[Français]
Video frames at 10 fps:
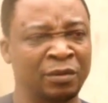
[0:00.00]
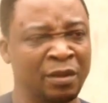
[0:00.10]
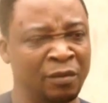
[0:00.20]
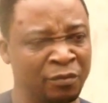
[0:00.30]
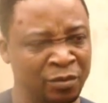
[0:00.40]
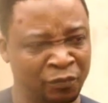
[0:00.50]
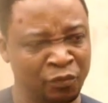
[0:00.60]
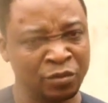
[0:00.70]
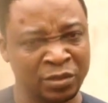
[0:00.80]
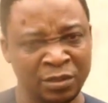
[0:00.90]
Et il
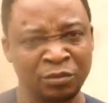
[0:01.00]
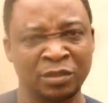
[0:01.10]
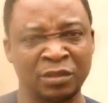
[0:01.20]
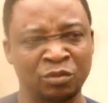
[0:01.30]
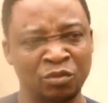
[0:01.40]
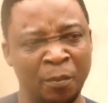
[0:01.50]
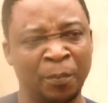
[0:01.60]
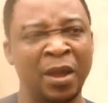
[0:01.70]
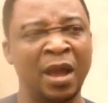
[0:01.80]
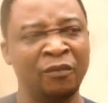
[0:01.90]
faut dire aussi sur le
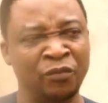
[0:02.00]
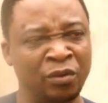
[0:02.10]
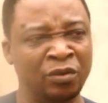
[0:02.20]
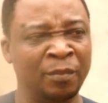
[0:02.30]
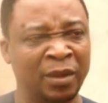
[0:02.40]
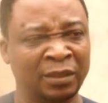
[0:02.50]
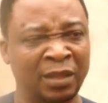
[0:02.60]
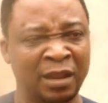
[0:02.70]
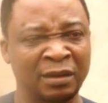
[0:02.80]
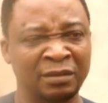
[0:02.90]
plan
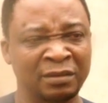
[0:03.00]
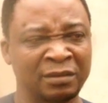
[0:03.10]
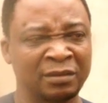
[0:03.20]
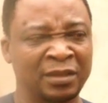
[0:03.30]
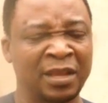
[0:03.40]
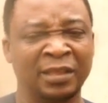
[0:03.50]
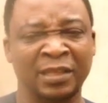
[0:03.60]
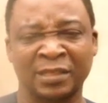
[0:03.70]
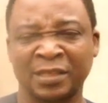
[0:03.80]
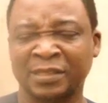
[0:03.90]
environnemental, il y a
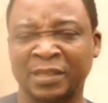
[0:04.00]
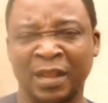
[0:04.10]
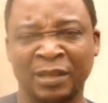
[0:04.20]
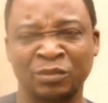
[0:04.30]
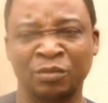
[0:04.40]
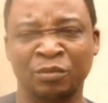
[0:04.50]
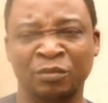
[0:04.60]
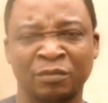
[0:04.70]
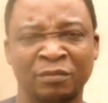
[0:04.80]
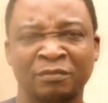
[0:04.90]
des installations
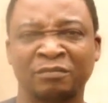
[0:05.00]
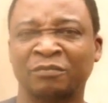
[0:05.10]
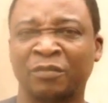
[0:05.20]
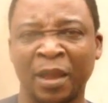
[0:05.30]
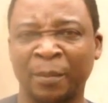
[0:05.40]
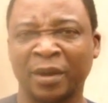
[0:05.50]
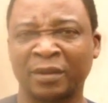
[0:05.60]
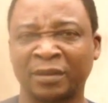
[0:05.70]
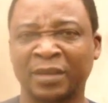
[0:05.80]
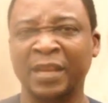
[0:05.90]
vraiment
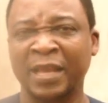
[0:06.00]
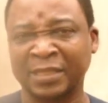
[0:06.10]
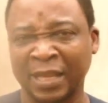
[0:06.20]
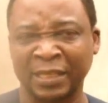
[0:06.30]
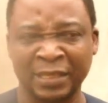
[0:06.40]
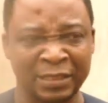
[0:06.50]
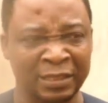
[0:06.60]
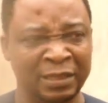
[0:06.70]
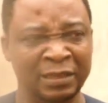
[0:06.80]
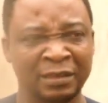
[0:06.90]
qui laissent à
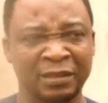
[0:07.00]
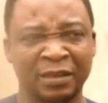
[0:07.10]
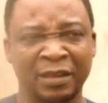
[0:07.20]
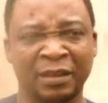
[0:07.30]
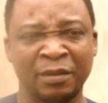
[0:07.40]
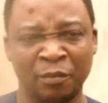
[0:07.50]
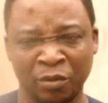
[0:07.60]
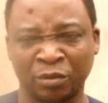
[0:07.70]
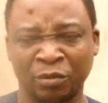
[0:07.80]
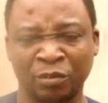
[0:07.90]
désirer et qui
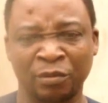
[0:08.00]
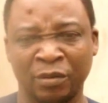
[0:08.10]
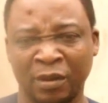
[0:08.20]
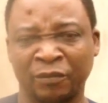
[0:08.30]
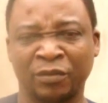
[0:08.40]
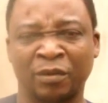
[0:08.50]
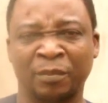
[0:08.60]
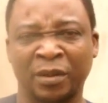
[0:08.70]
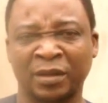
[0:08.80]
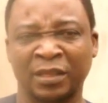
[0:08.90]
montrent que
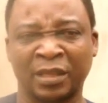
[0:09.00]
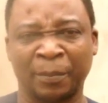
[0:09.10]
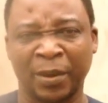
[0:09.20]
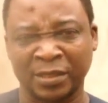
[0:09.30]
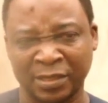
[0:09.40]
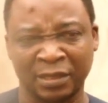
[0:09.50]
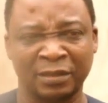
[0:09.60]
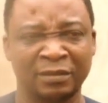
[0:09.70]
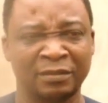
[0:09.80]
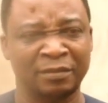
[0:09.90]
l'environnement n'était pas sain.
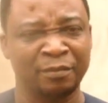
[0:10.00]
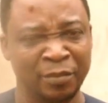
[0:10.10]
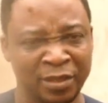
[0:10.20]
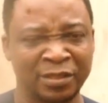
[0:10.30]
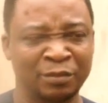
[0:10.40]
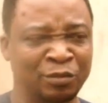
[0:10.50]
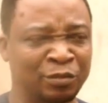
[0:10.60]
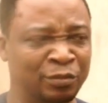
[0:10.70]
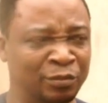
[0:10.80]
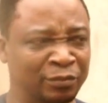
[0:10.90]
Merci
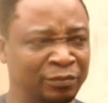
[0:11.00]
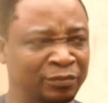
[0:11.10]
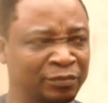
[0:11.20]
beaucoup.